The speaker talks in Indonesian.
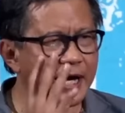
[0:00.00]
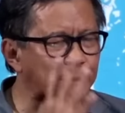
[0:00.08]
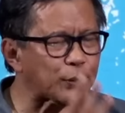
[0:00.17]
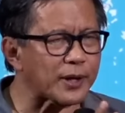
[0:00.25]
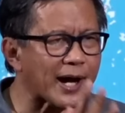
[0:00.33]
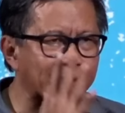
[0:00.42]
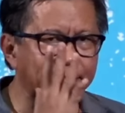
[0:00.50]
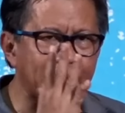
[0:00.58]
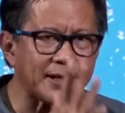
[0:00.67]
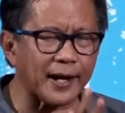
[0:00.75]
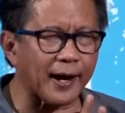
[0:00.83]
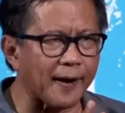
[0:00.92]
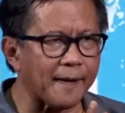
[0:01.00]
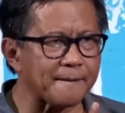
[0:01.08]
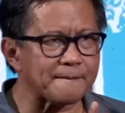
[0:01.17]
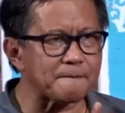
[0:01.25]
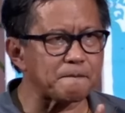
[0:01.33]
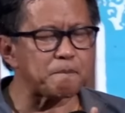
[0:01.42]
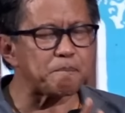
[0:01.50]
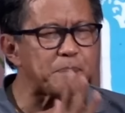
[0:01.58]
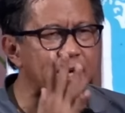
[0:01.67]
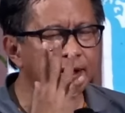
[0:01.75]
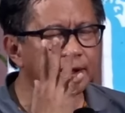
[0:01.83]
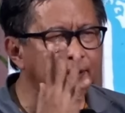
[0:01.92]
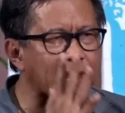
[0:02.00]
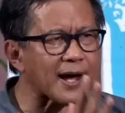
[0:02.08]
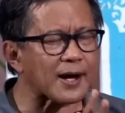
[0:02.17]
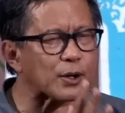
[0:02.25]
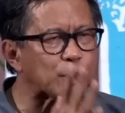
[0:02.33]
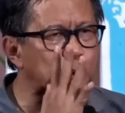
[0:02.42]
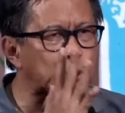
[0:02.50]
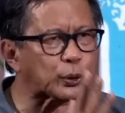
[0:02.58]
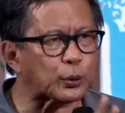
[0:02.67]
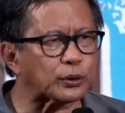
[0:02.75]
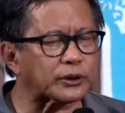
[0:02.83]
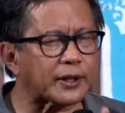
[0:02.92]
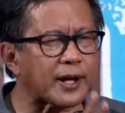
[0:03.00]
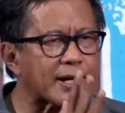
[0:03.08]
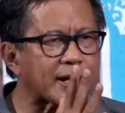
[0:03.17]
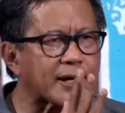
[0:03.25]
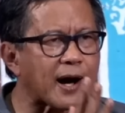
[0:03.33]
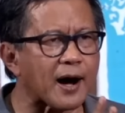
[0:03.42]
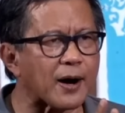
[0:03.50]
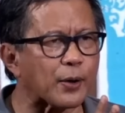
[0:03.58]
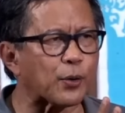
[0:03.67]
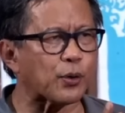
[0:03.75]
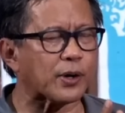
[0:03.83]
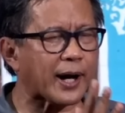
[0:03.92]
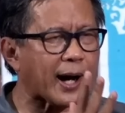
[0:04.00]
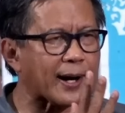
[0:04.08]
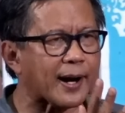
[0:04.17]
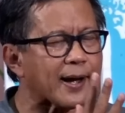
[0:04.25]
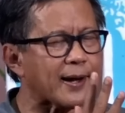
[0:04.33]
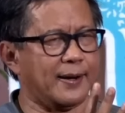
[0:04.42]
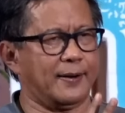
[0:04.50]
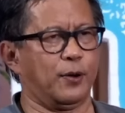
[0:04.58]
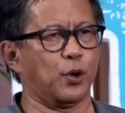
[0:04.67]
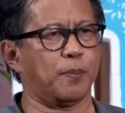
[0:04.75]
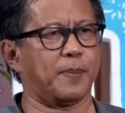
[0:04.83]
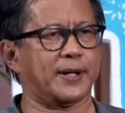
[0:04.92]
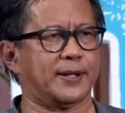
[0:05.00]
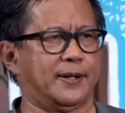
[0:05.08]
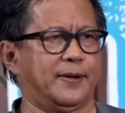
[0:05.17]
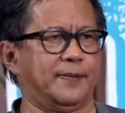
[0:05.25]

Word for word: santun artinya minta untuk tidak diganggu karena hormat.